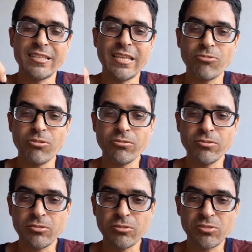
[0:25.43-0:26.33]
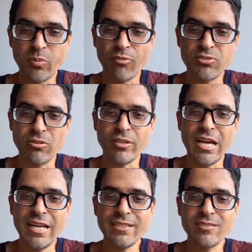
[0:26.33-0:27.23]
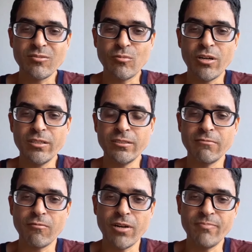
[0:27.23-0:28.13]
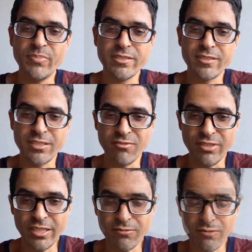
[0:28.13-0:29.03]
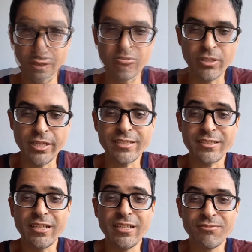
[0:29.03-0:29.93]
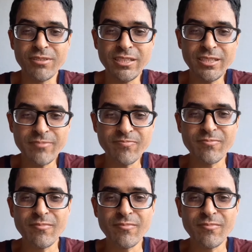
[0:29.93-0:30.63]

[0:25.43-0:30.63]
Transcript: Aí tem todos os profissionais com a, com a pisa de vento nos orientando aí,